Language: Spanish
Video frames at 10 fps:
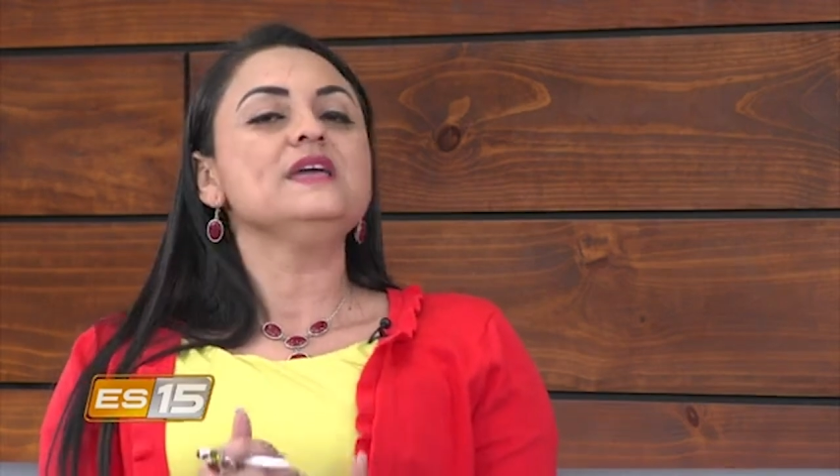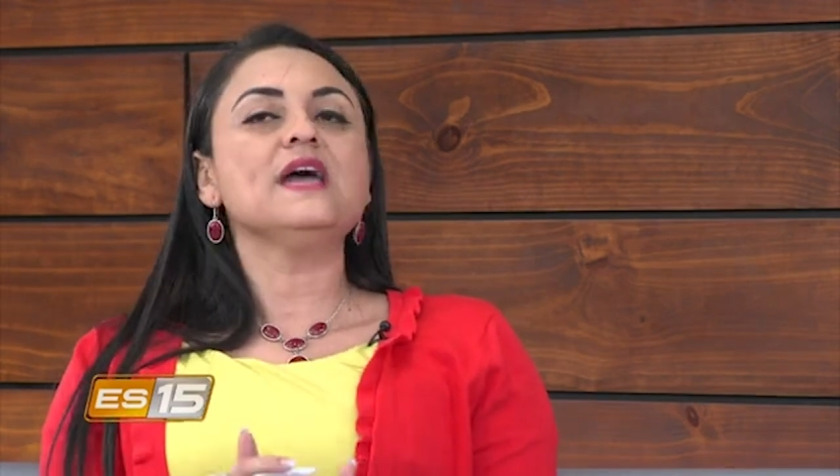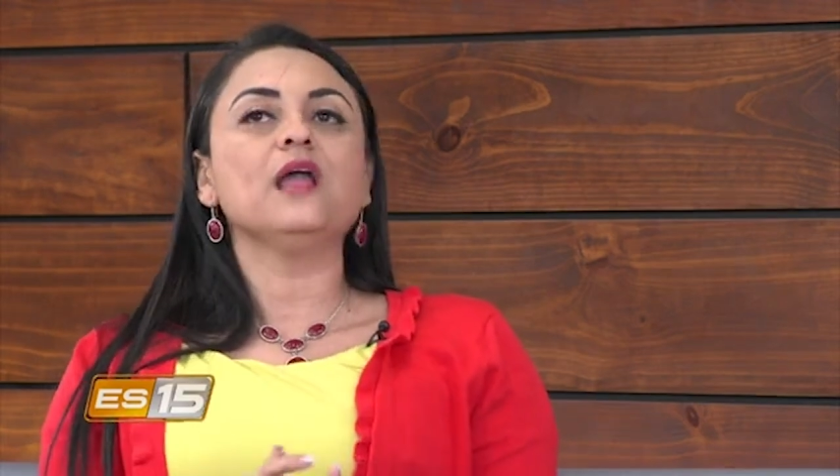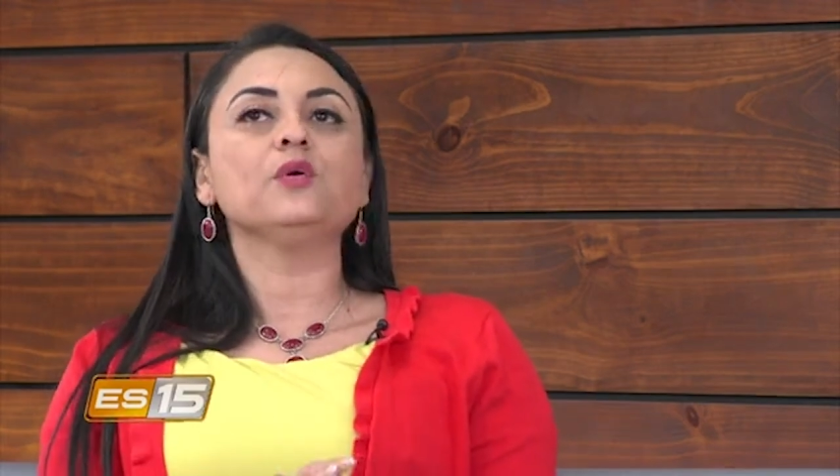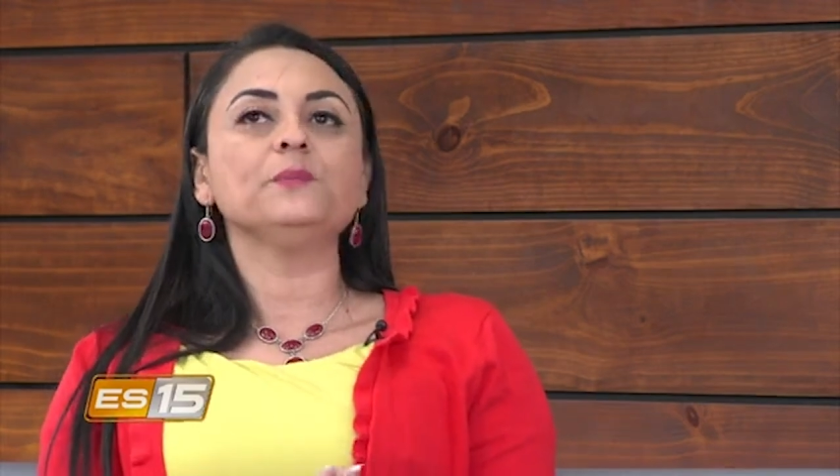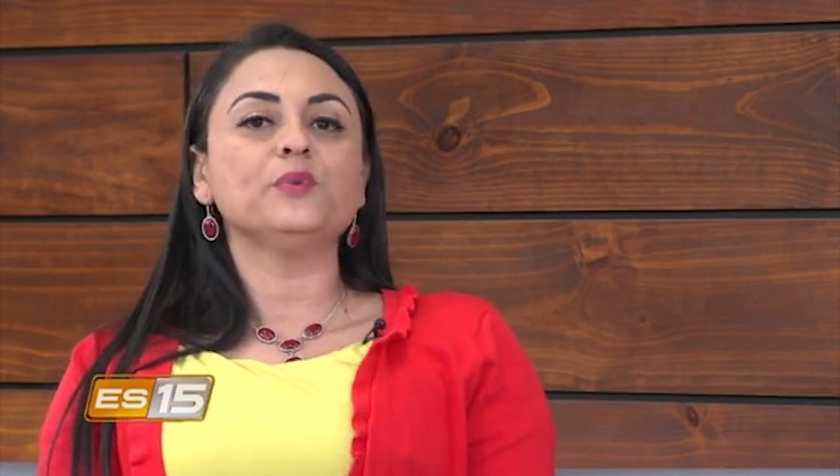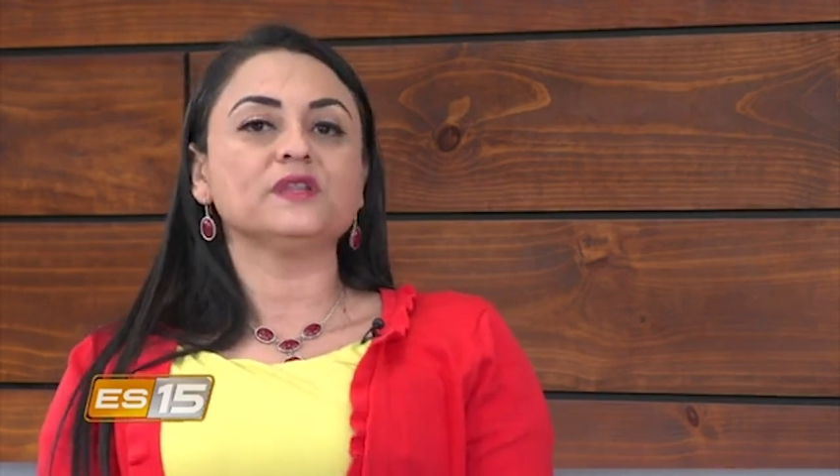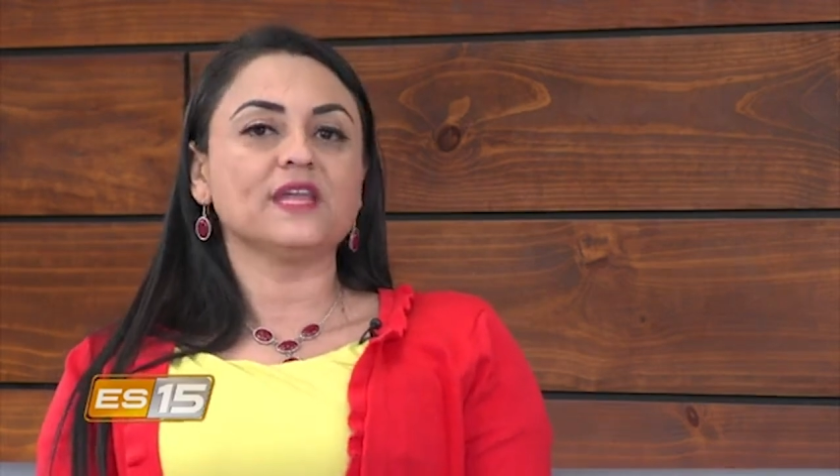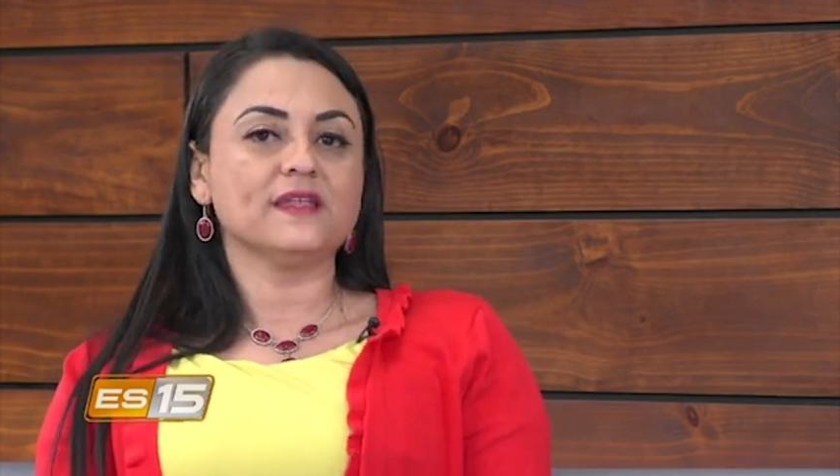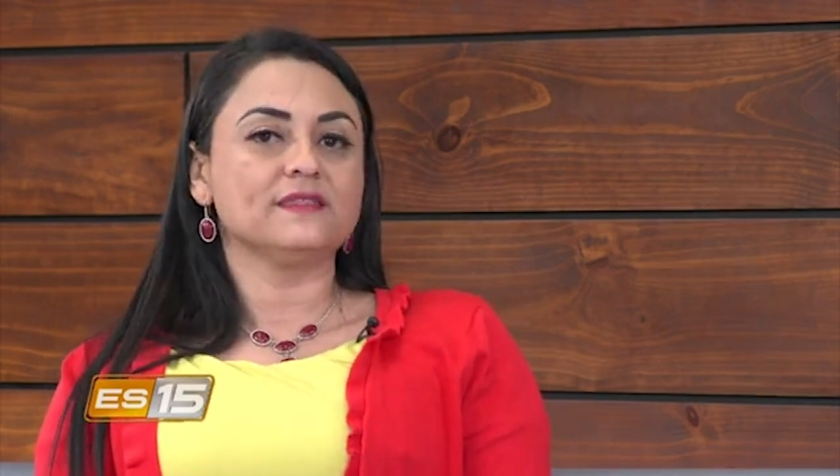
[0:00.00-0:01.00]
Y algo
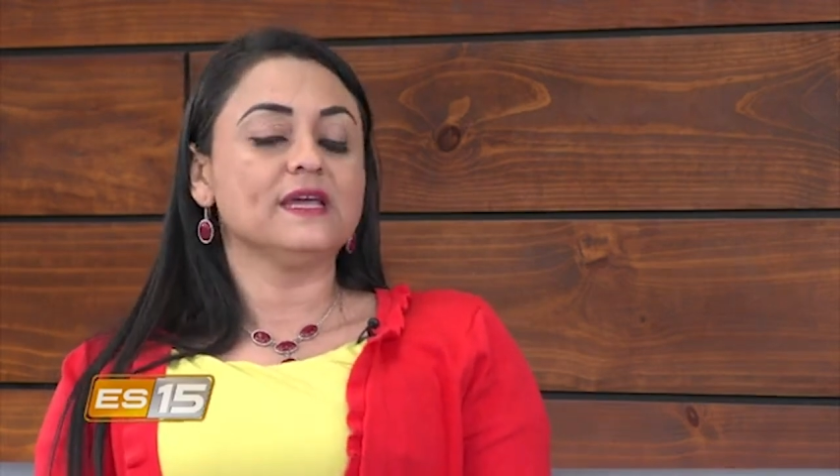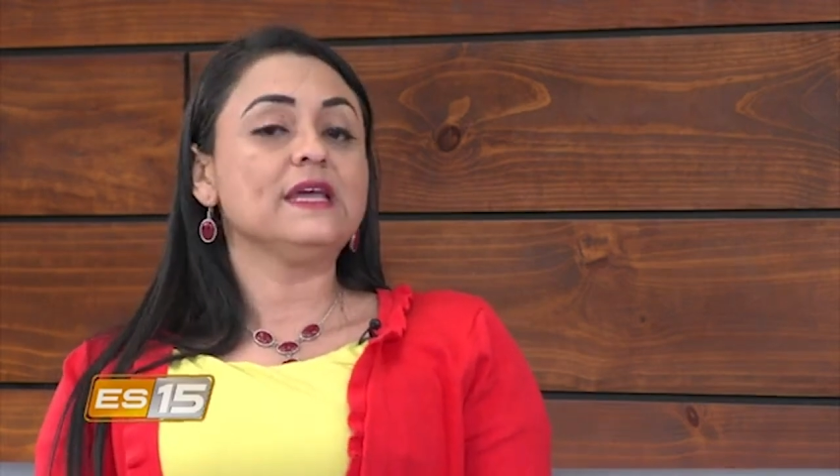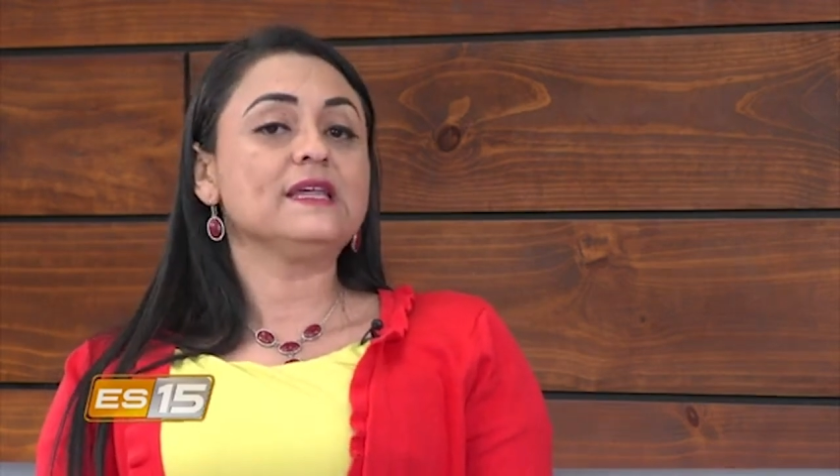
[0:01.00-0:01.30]
importante,